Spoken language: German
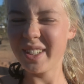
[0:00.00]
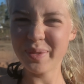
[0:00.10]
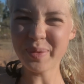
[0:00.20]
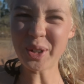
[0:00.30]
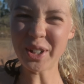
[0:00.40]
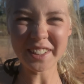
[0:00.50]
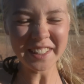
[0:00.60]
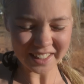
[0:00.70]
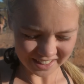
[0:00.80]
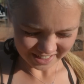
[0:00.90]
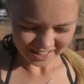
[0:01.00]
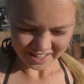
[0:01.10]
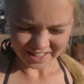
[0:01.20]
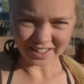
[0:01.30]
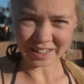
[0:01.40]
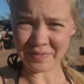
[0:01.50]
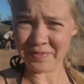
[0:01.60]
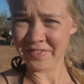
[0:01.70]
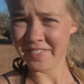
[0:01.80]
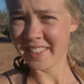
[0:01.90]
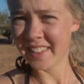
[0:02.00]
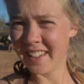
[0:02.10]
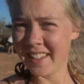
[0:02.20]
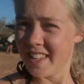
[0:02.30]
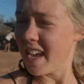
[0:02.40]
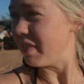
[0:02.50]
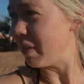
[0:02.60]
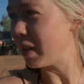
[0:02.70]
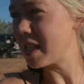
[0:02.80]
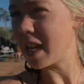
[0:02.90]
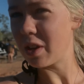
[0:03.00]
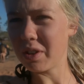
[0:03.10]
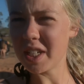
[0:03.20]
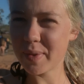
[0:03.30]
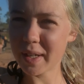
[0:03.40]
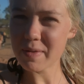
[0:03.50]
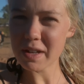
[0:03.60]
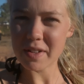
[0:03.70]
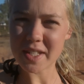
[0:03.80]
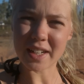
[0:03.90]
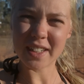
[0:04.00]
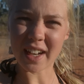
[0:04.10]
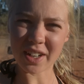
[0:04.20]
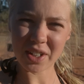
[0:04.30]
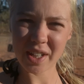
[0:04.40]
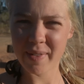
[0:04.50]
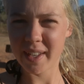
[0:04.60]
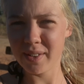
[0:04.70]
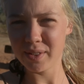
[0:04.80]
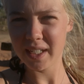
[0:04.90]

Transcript: anderen Morgen. Ähm, ja, wir haben gestern dann doch nichts mehr gemacht, weil es Adri dann doch nicht mehr gut